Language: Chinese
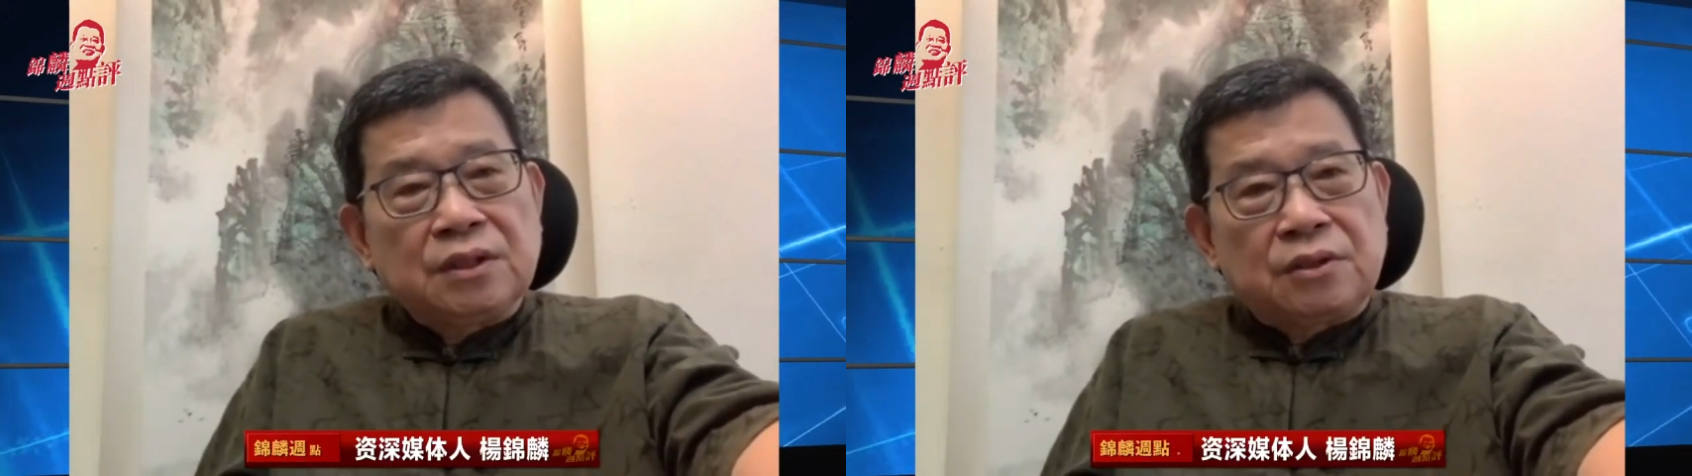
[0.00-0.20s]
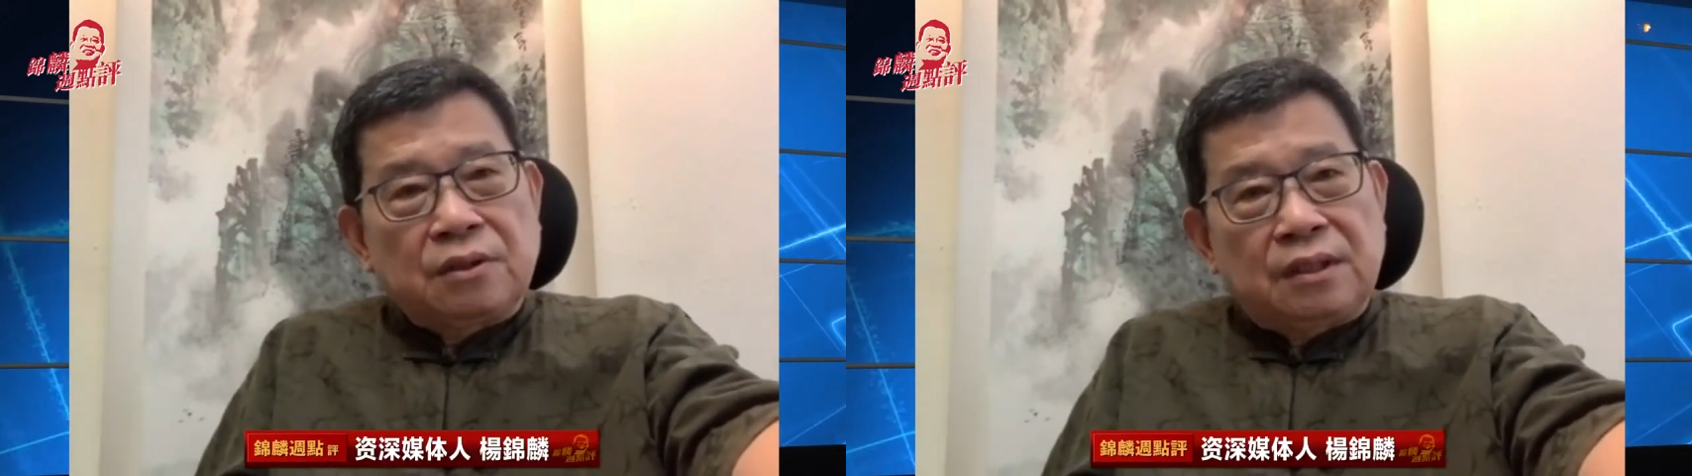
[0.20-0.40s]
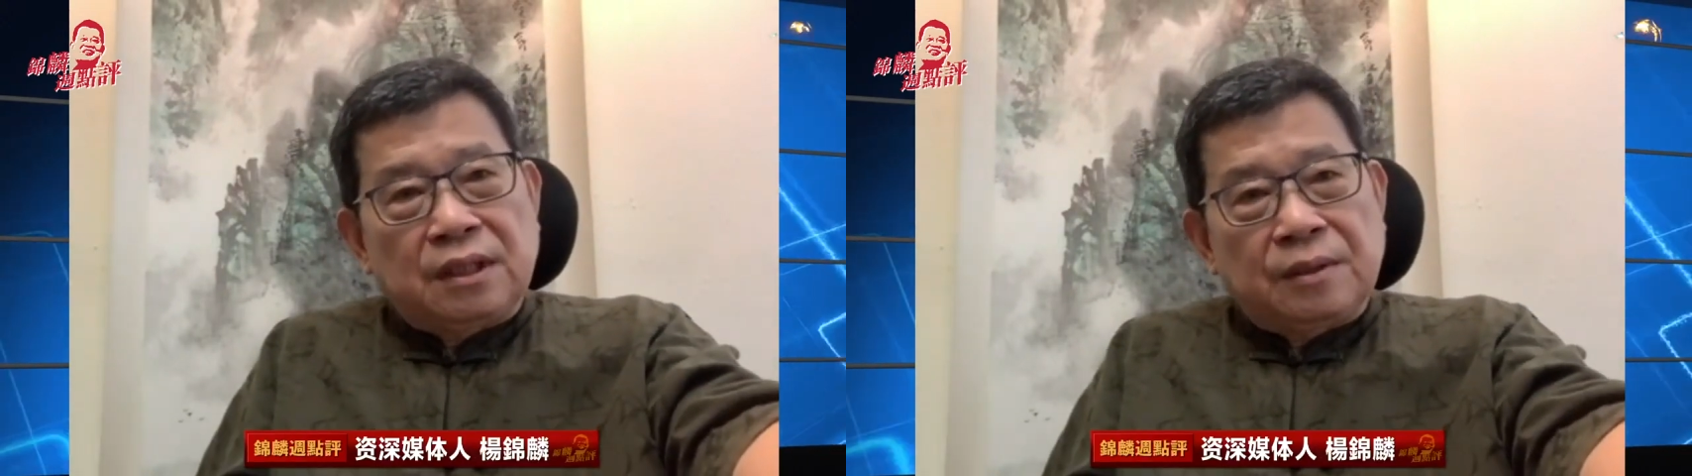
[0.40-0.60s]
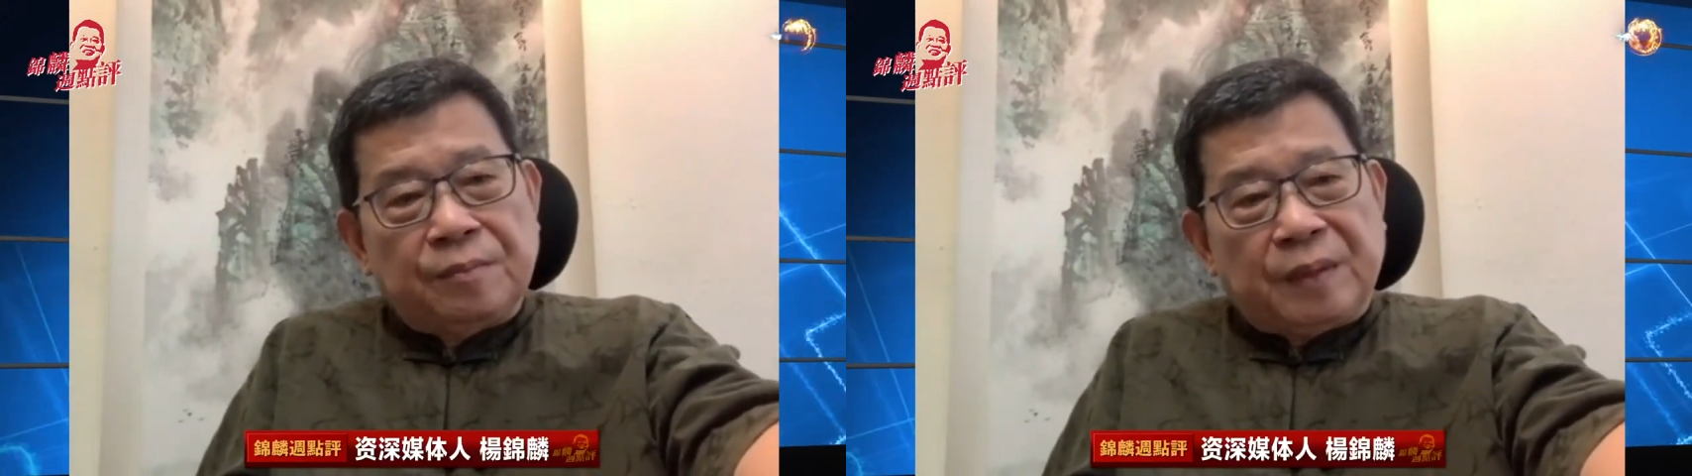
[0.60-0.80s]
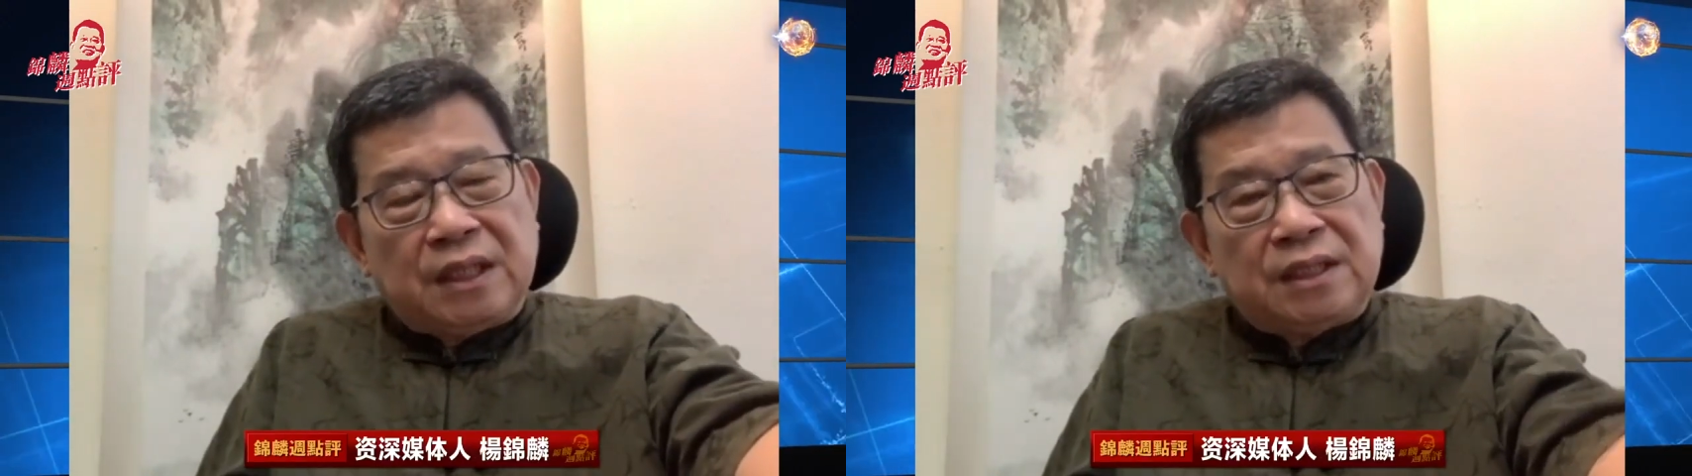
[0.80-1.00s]
所以呢，
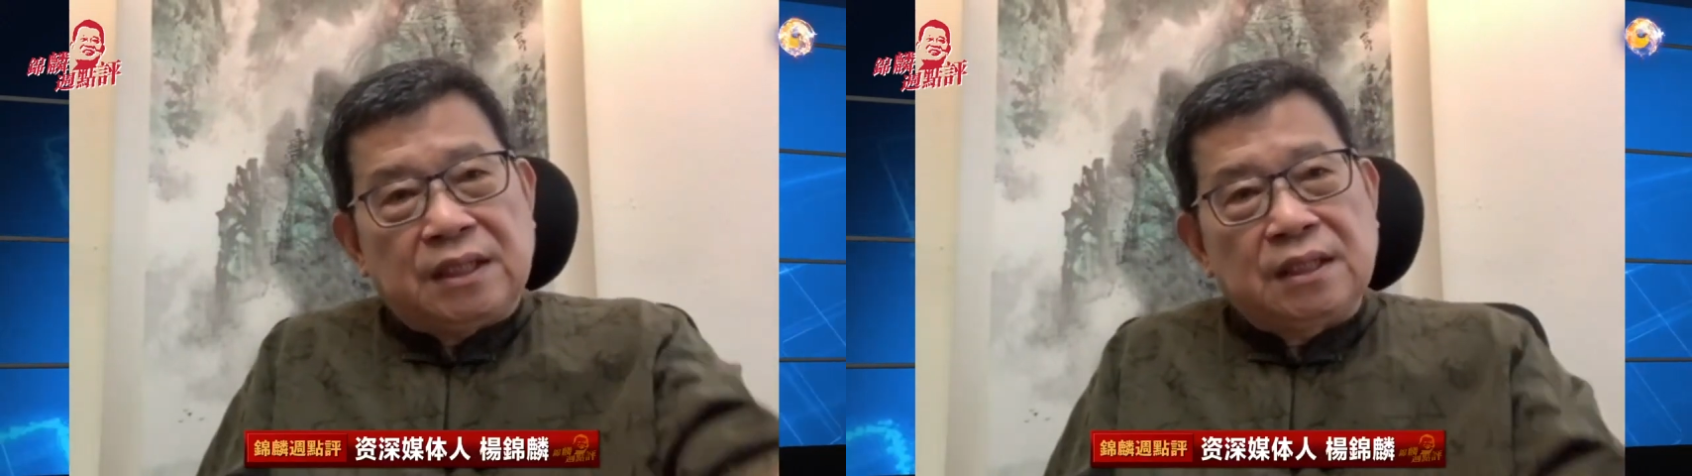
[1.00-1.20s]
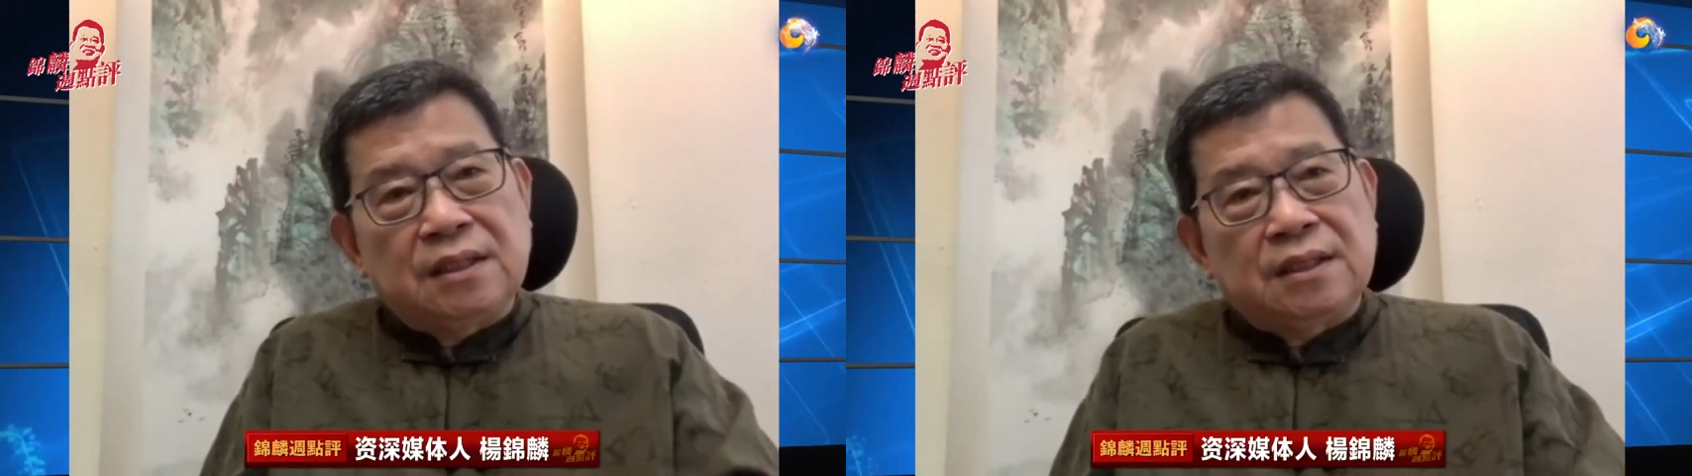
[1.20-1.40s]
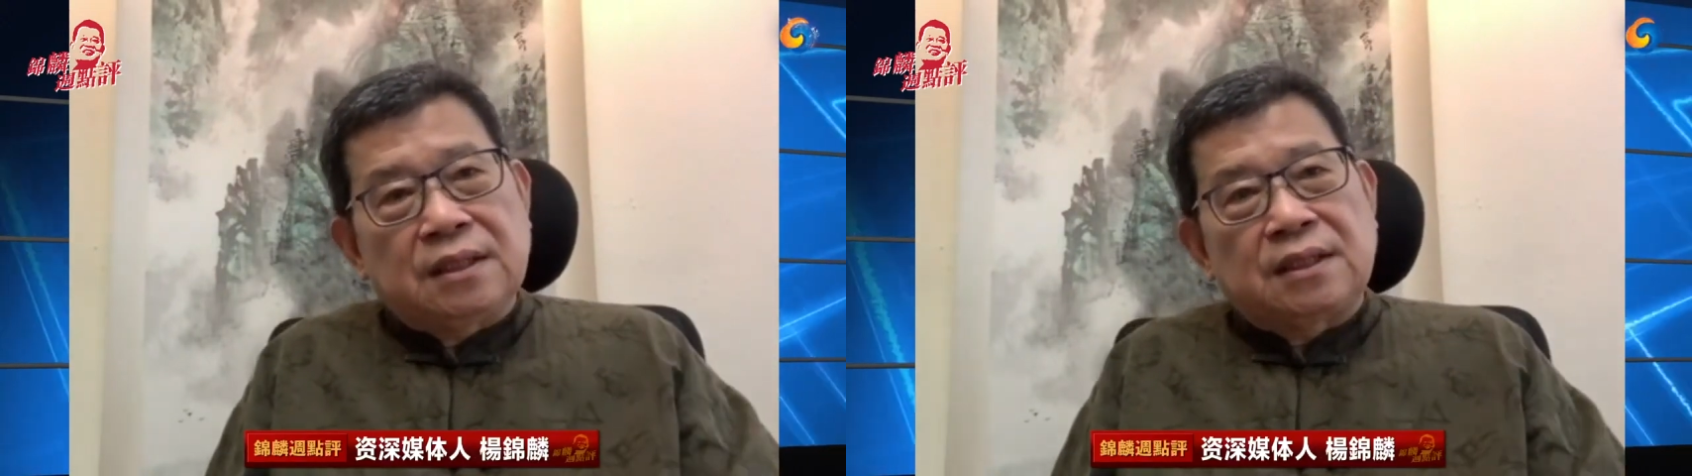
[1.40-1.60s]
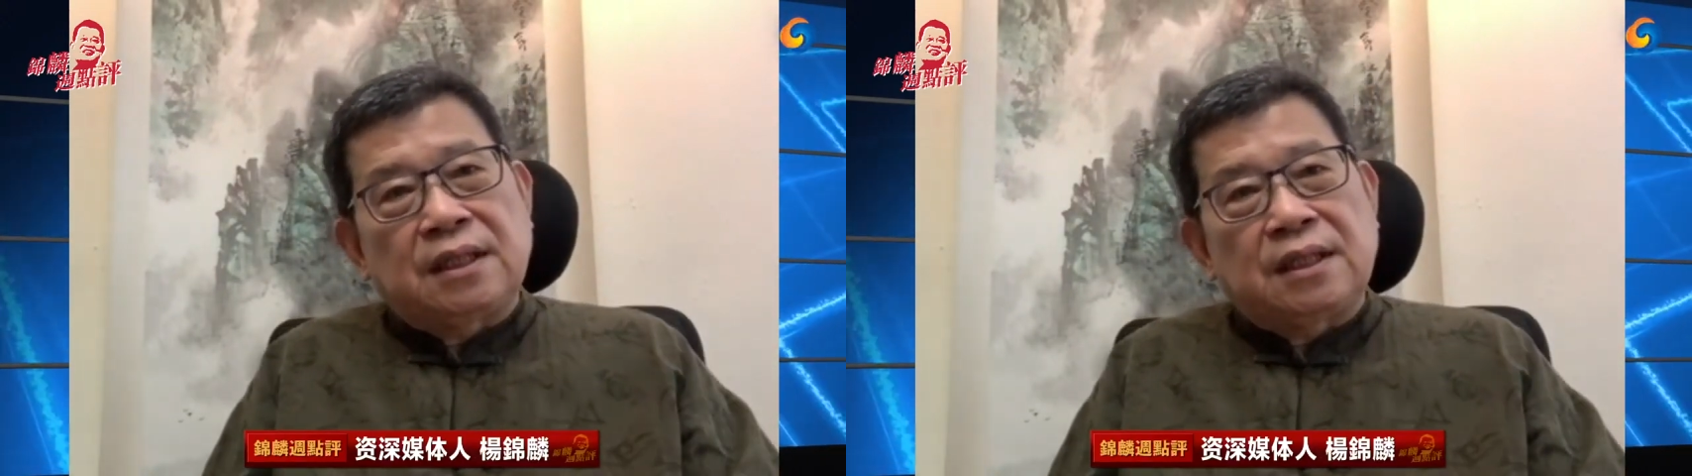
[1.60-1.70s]
北京这些